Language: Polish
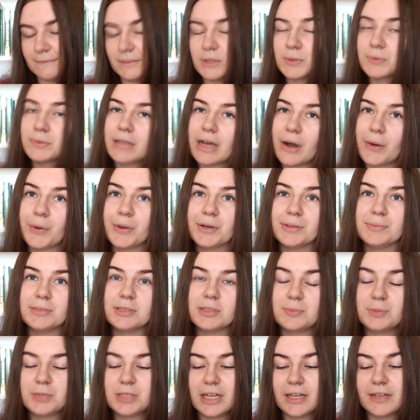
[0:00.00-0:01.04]
i udało im
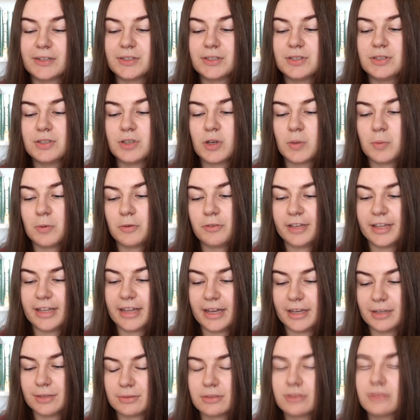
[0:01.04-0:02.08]
się przeżyć i
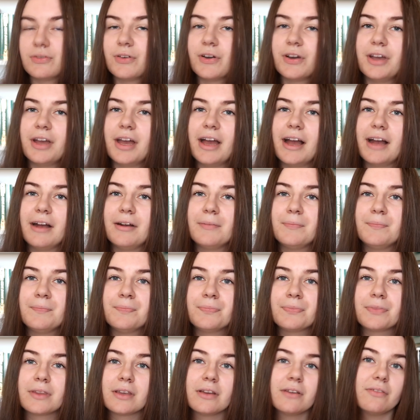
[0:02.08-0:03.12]
opowiadają swoje
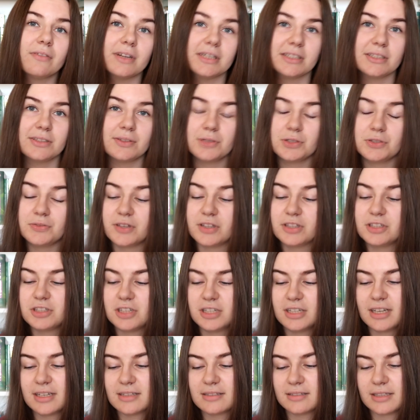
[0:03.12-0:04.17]
właśnie
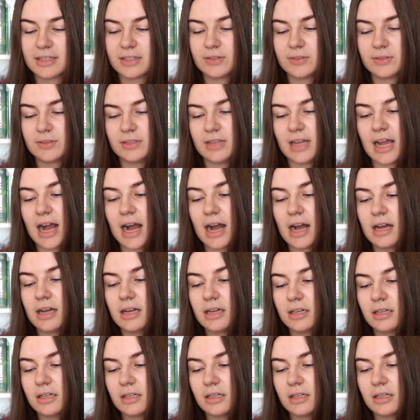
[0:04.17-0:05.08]
doświadczenia z tego dnia,